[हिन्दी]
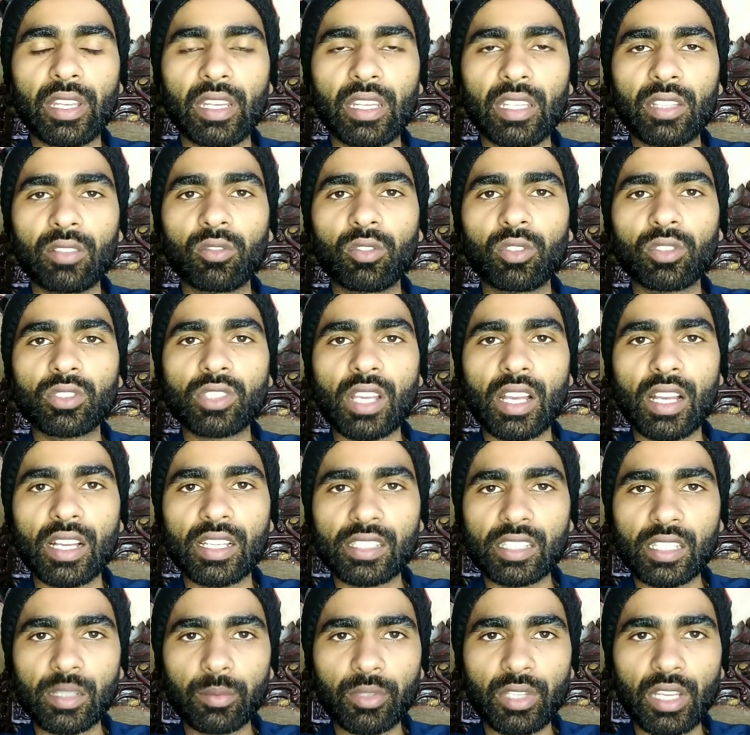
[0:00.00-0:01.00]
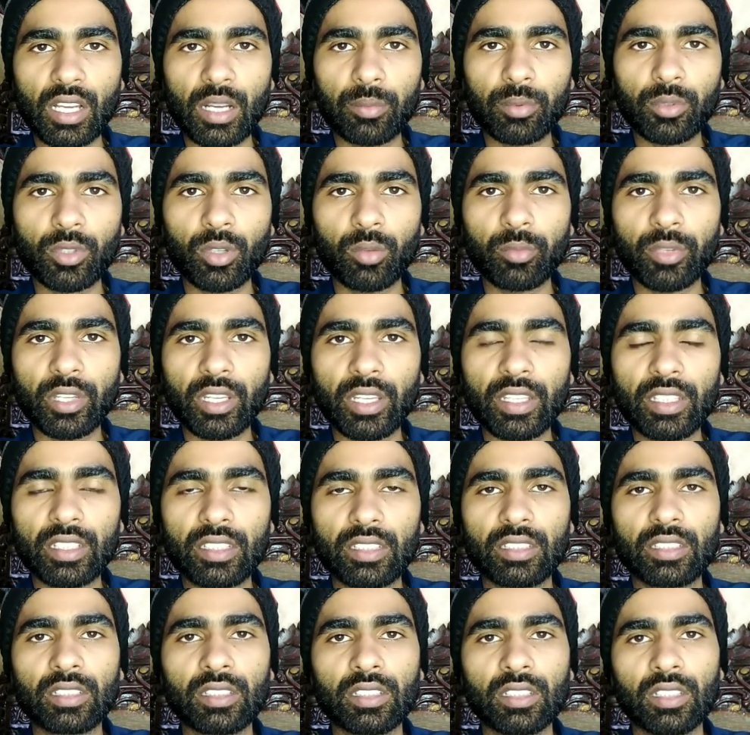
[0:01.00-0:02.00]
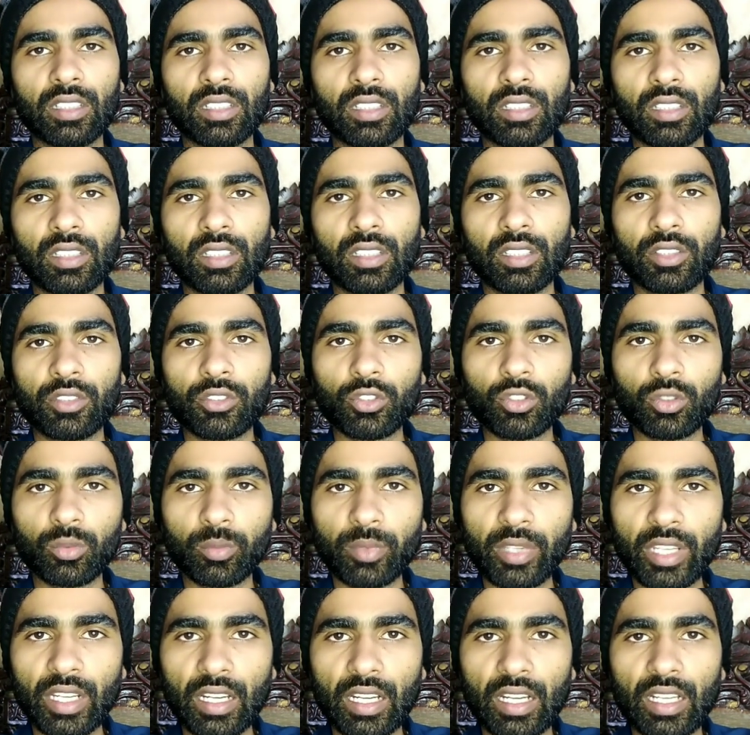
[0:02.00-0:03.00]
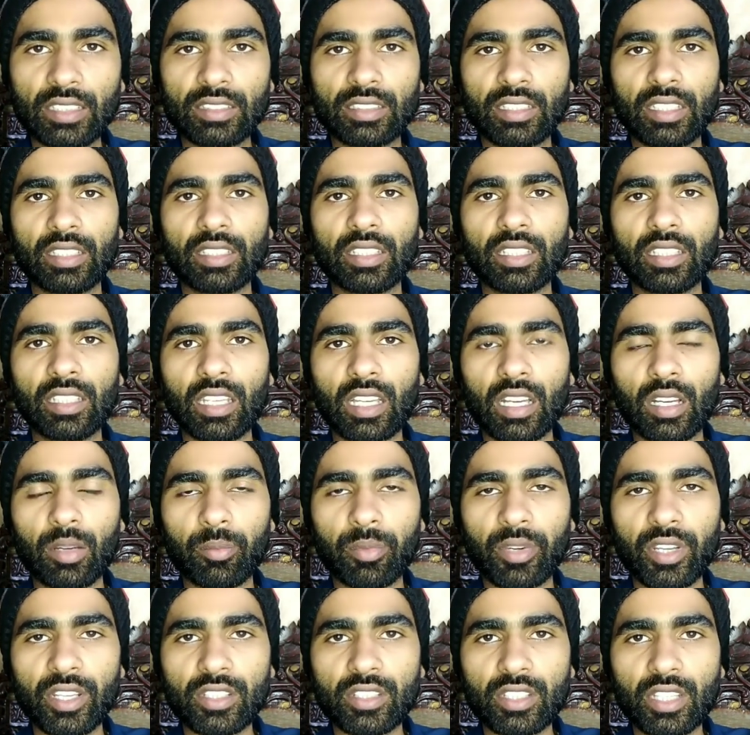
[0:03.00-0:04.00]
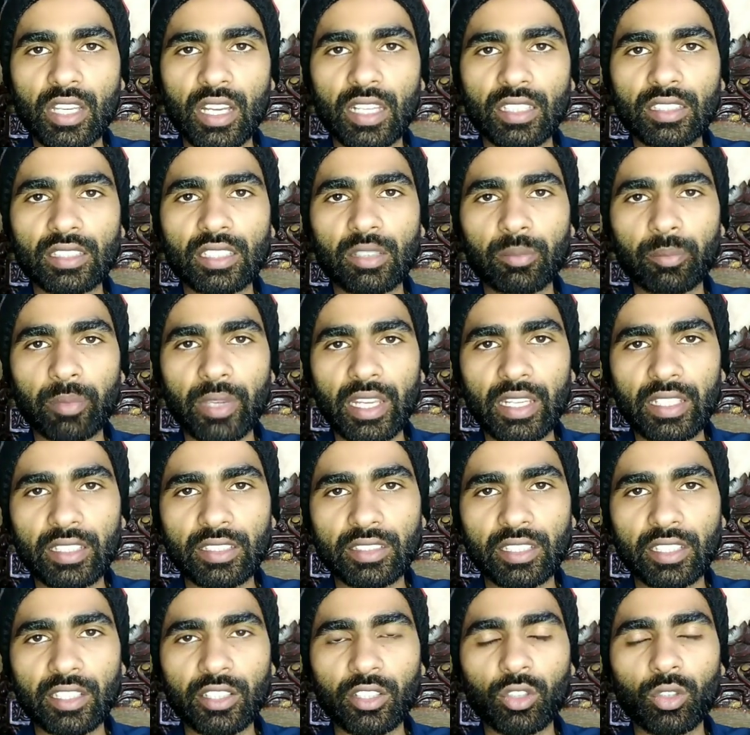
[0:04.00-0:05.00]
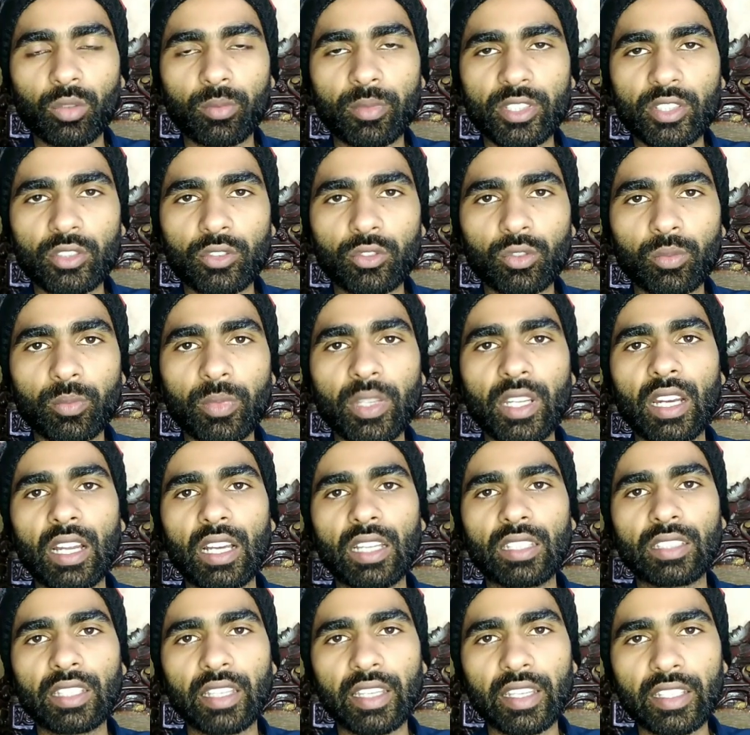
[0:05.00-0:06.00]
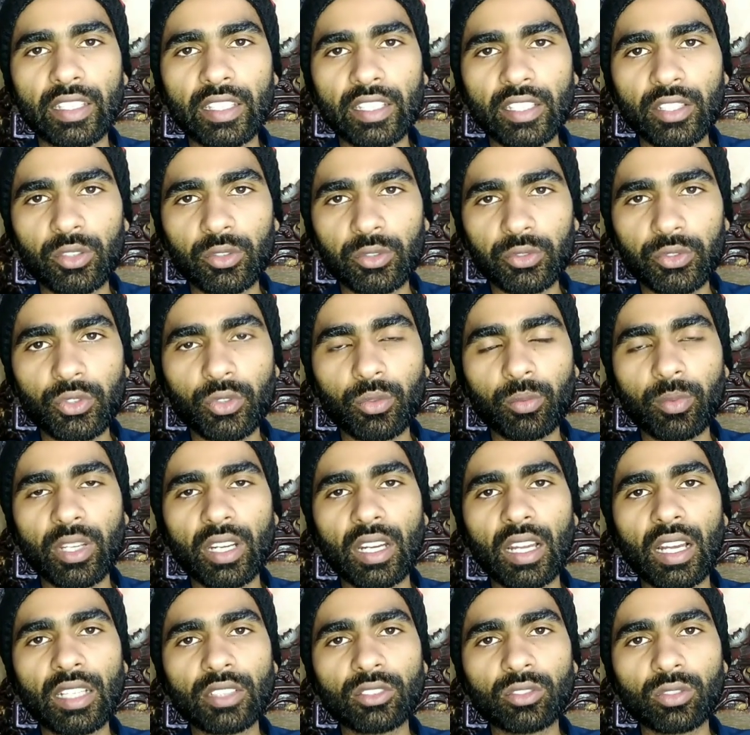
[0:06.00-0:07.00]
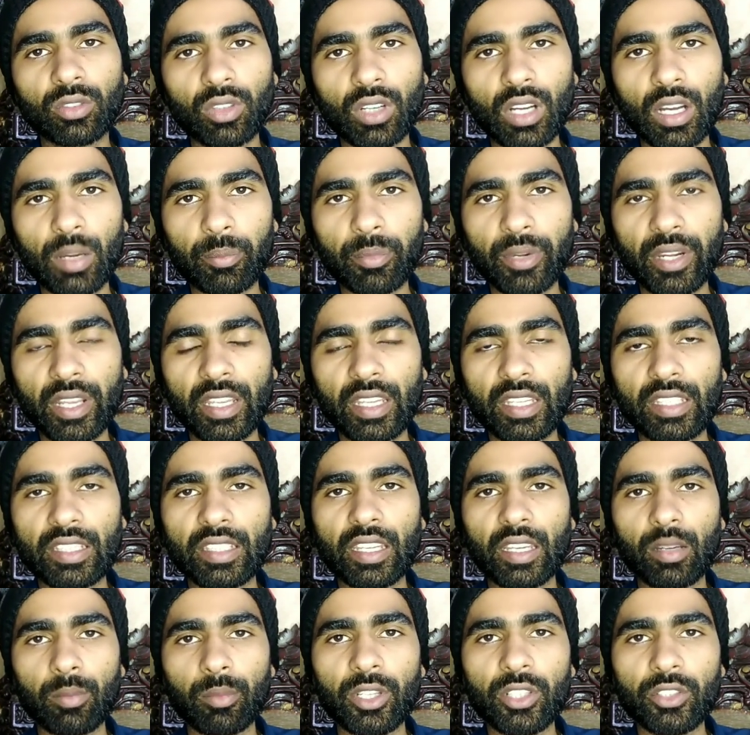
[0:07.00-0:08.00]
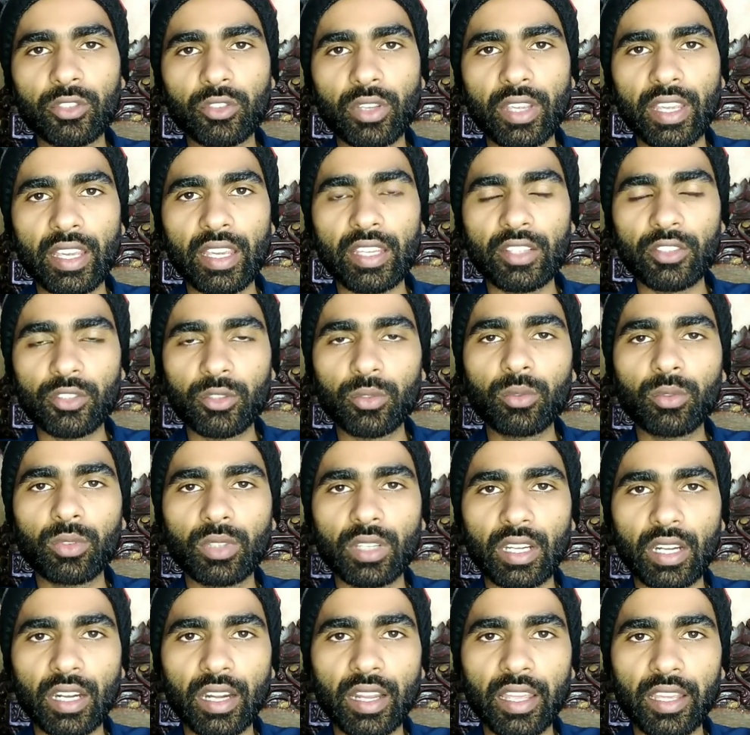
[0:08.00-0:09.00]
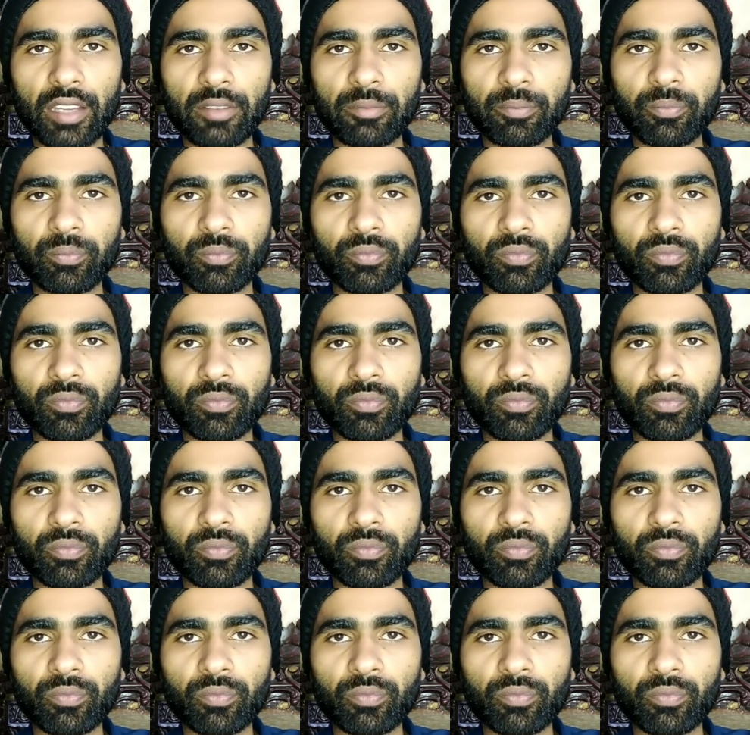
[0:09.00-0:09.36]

पहले वो जहाँ से भी आपको मिले जुमेरात के दिन आपने चांद की पहली तारीखों में जो जुमेरात आएगी उस जुमेरात को आपने ये अमल जो है शुरू करना है